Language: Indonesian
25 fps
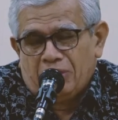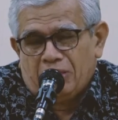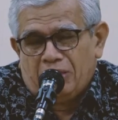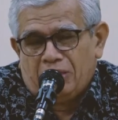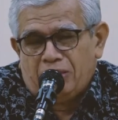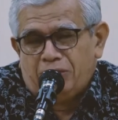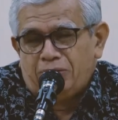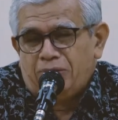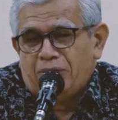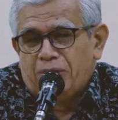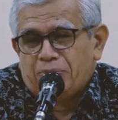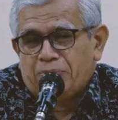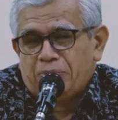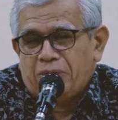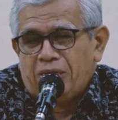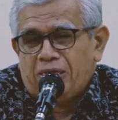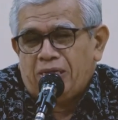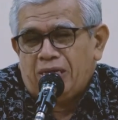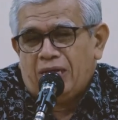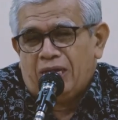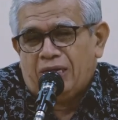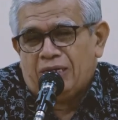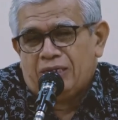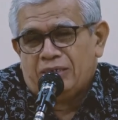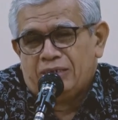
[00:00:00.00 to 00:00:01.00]
dua
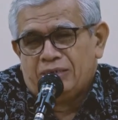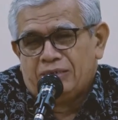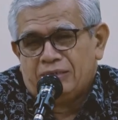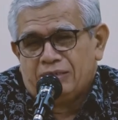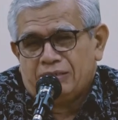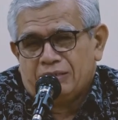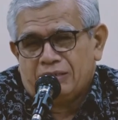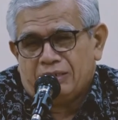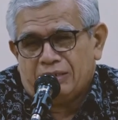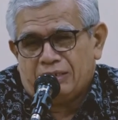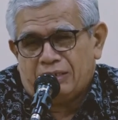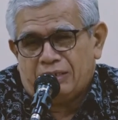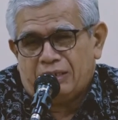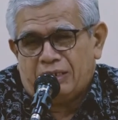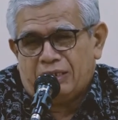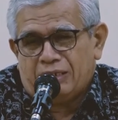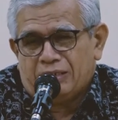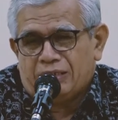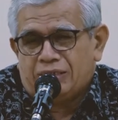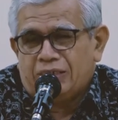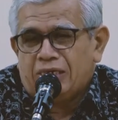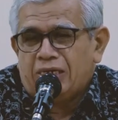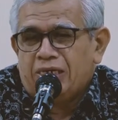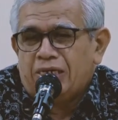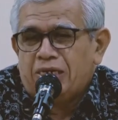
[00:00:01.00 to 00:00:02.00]
pilihan ketika
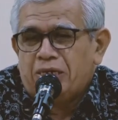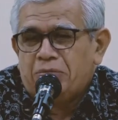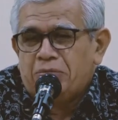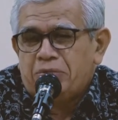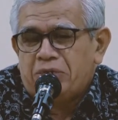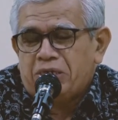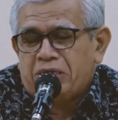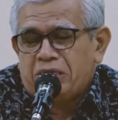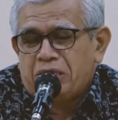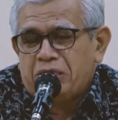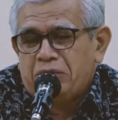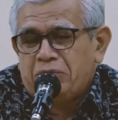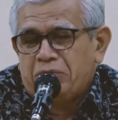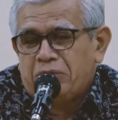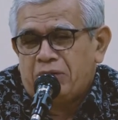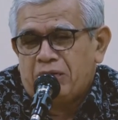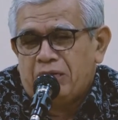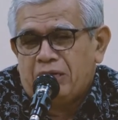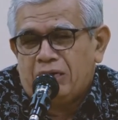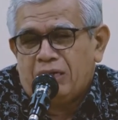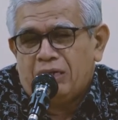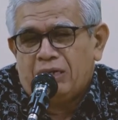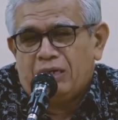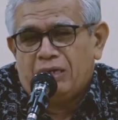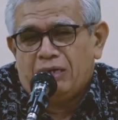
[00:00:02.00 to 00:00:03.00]
saya menerima
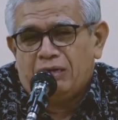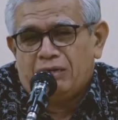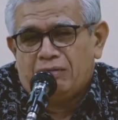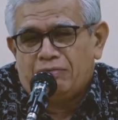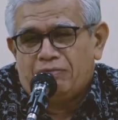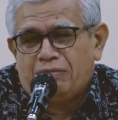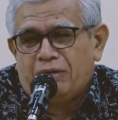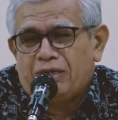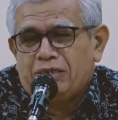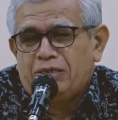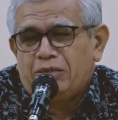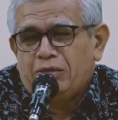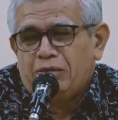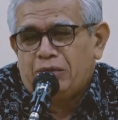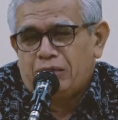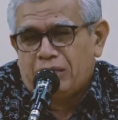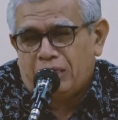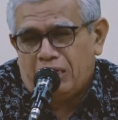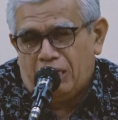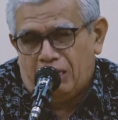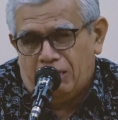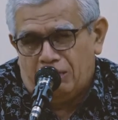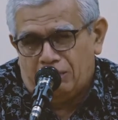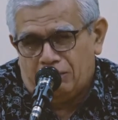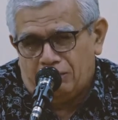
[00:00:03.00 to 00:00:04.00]

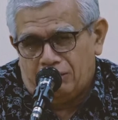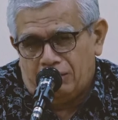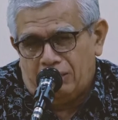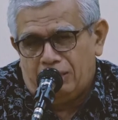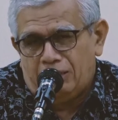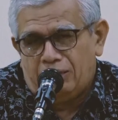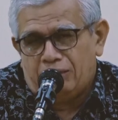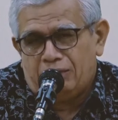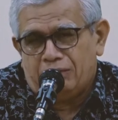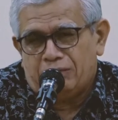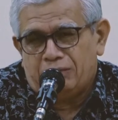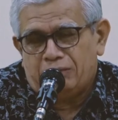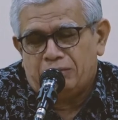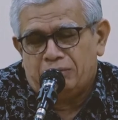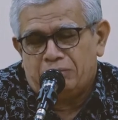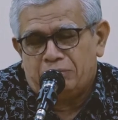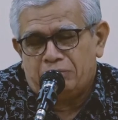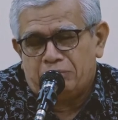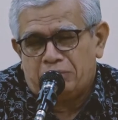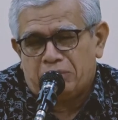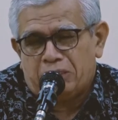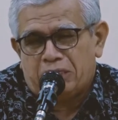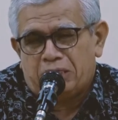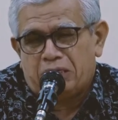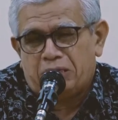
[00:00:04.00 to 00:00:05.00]
fadlnya Allah,
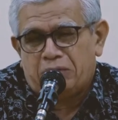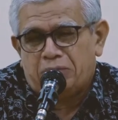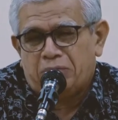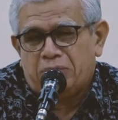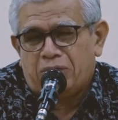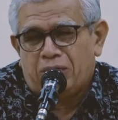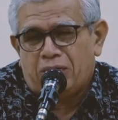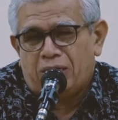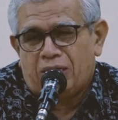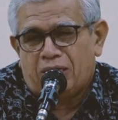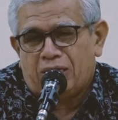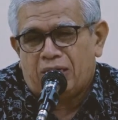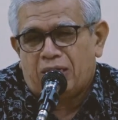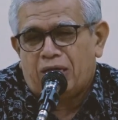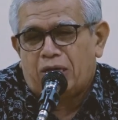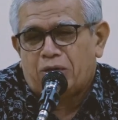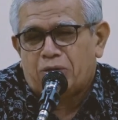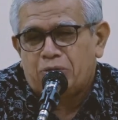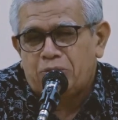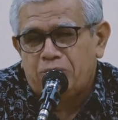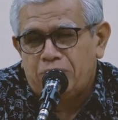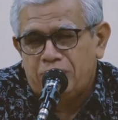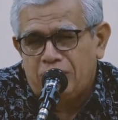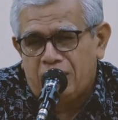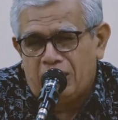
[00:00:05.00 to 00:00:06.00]
menerima
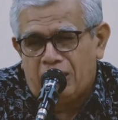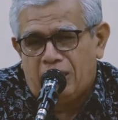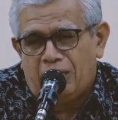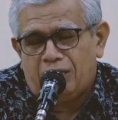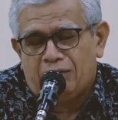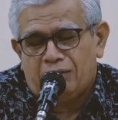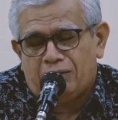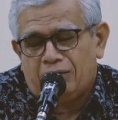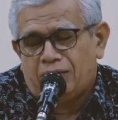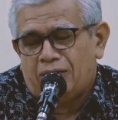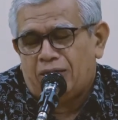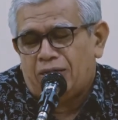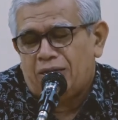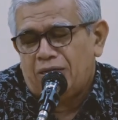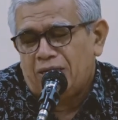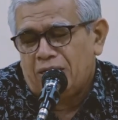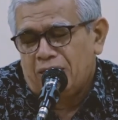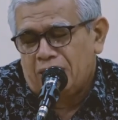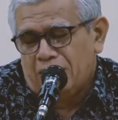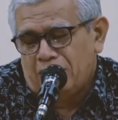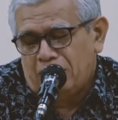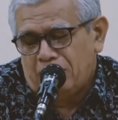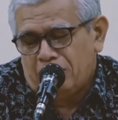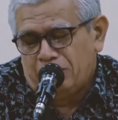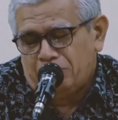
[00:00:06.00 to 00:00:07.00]
karunia Allah
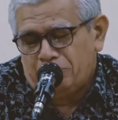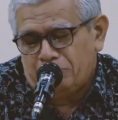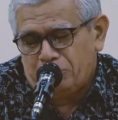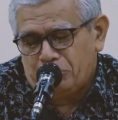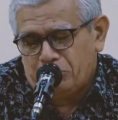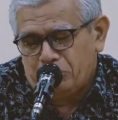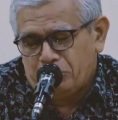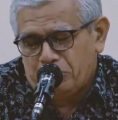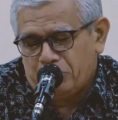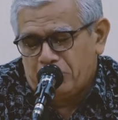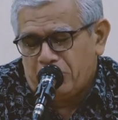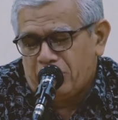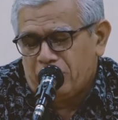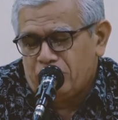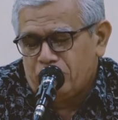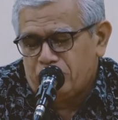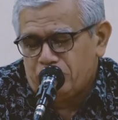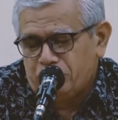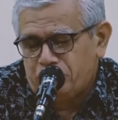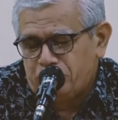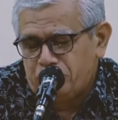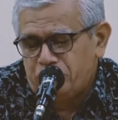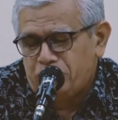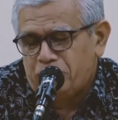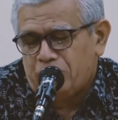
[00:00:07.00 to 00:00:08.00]
berupa
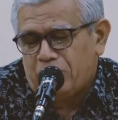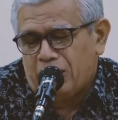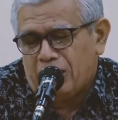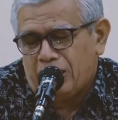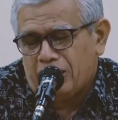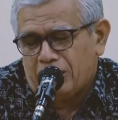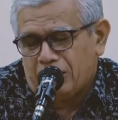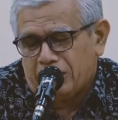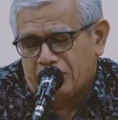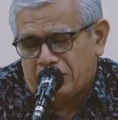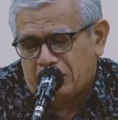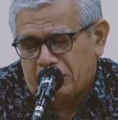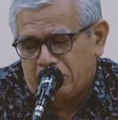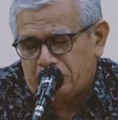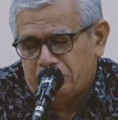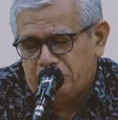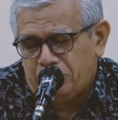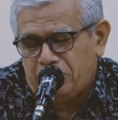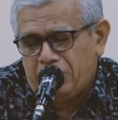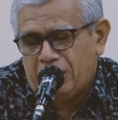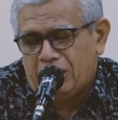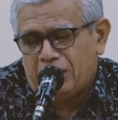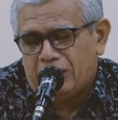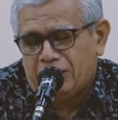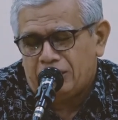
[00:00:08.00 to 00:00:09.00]
nubuah,
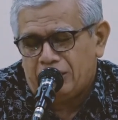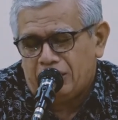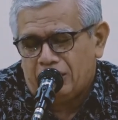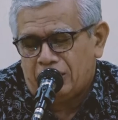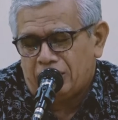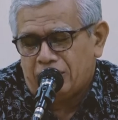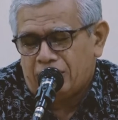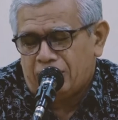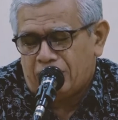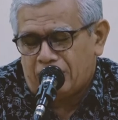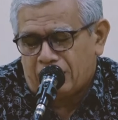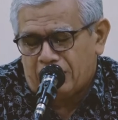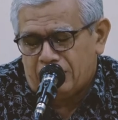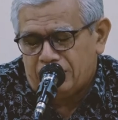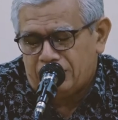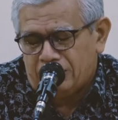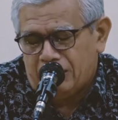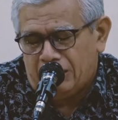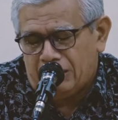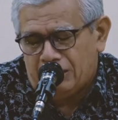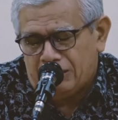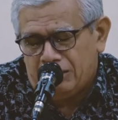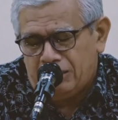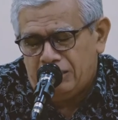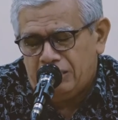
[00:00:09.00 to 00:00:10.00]
kenabian dan
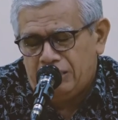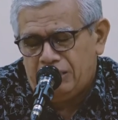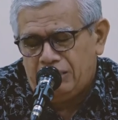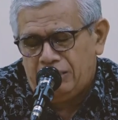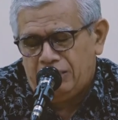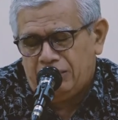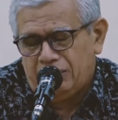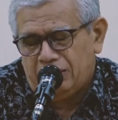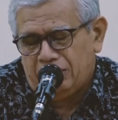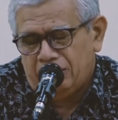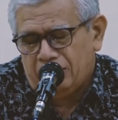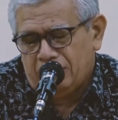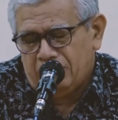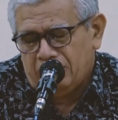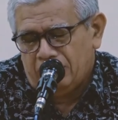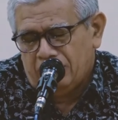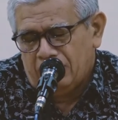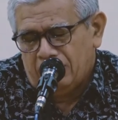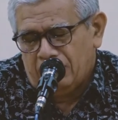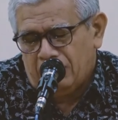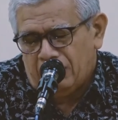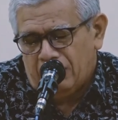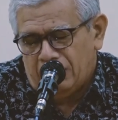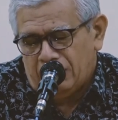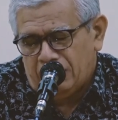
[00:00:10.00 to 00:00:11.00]
kerajaan ini
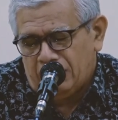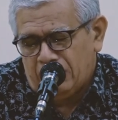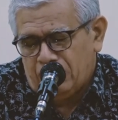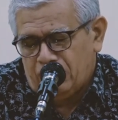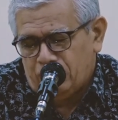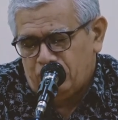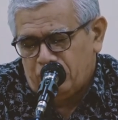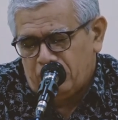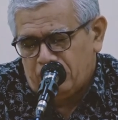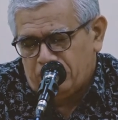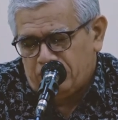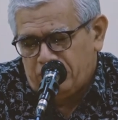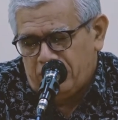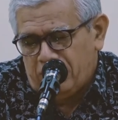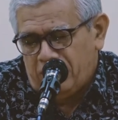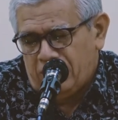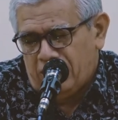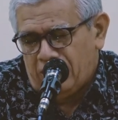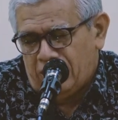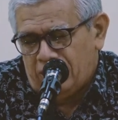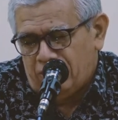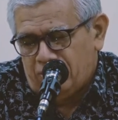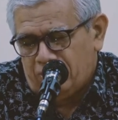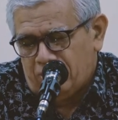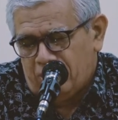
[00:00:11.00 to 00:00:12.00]
ada dua
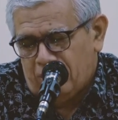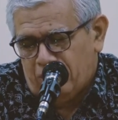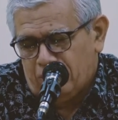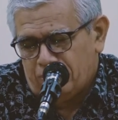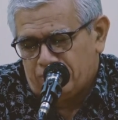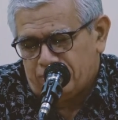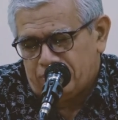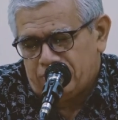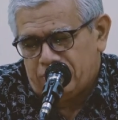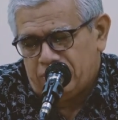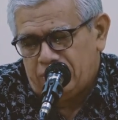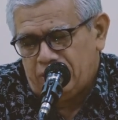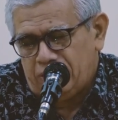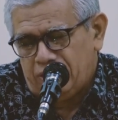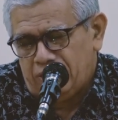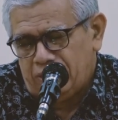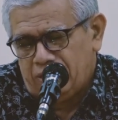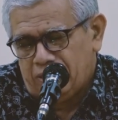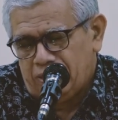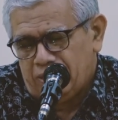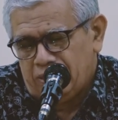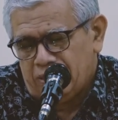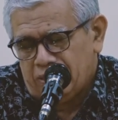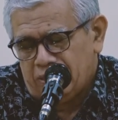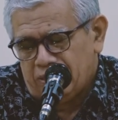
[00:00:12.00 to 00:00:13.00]
pilihan, dua
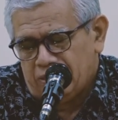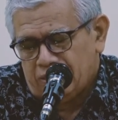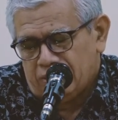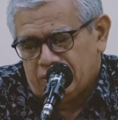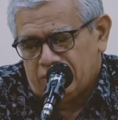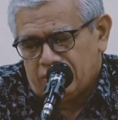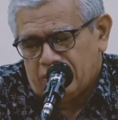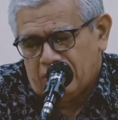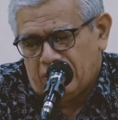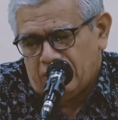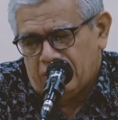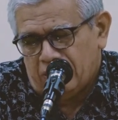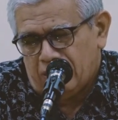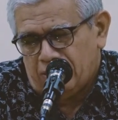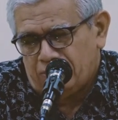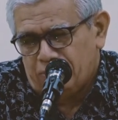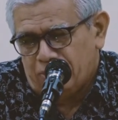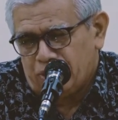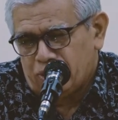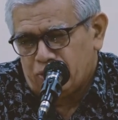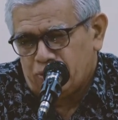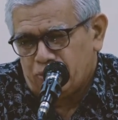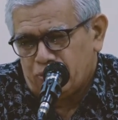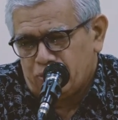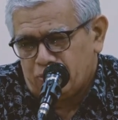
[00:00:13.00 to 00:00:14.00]
opsi. Saya
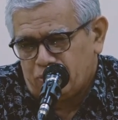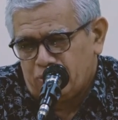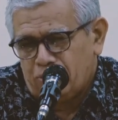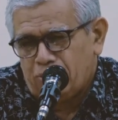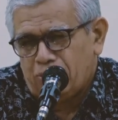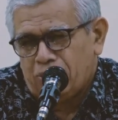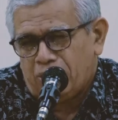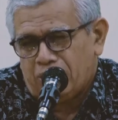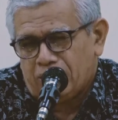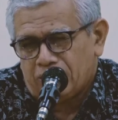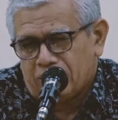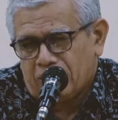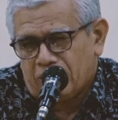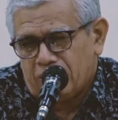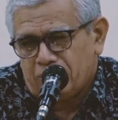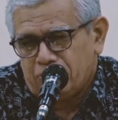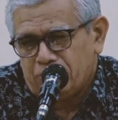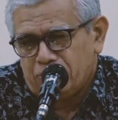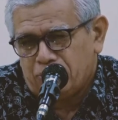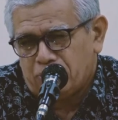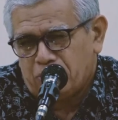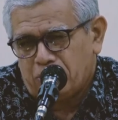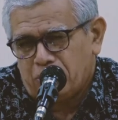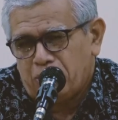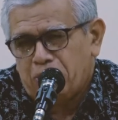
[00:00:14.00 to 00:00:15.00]
bersyukur kata
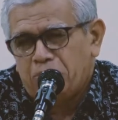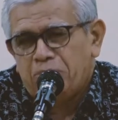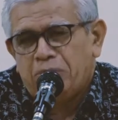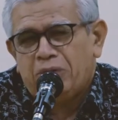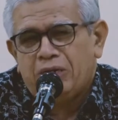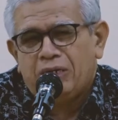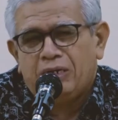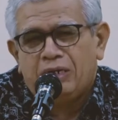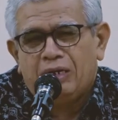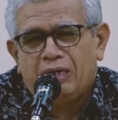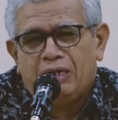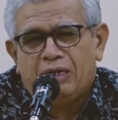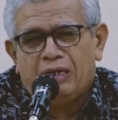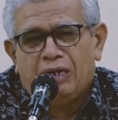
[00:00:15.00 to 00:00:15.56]
Nabi Sulaiman